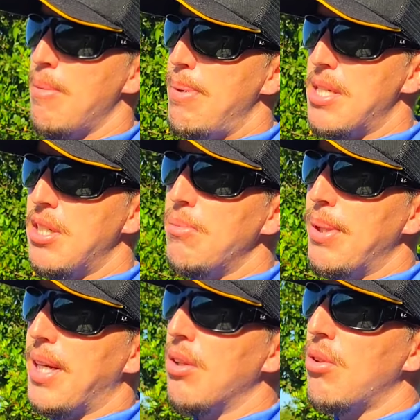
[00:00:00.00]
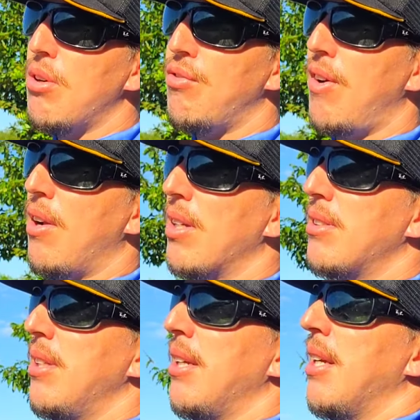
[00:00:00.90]
Peixinho pequeno que eu falo
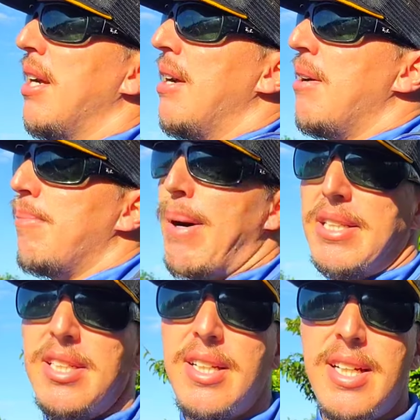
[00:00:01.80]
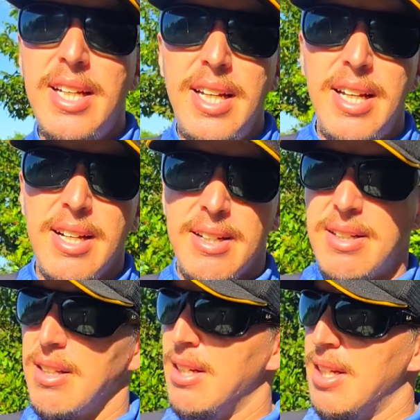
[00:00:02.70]
assim, patinguinha,
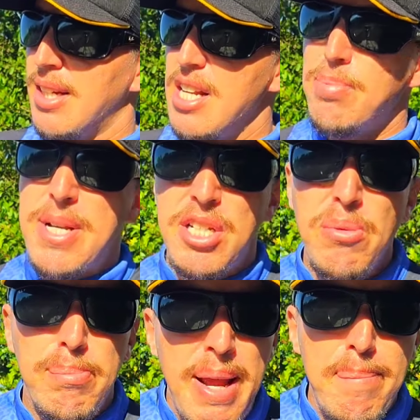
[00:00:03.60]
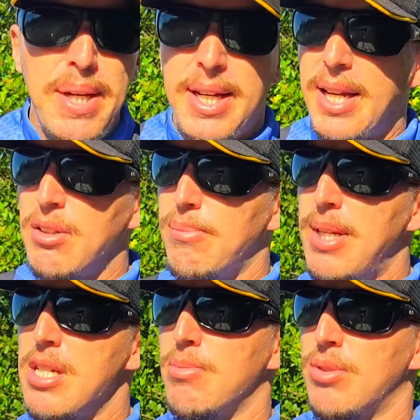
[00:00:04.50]
aqueles peixinhos bem pequeno
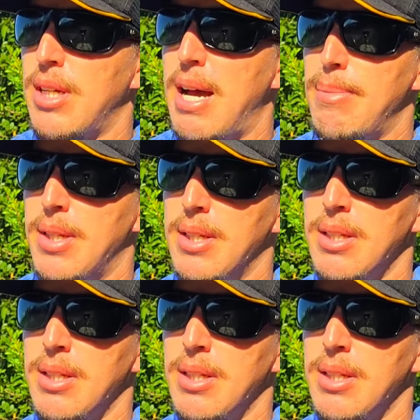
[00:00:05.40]
mesmo, sabe?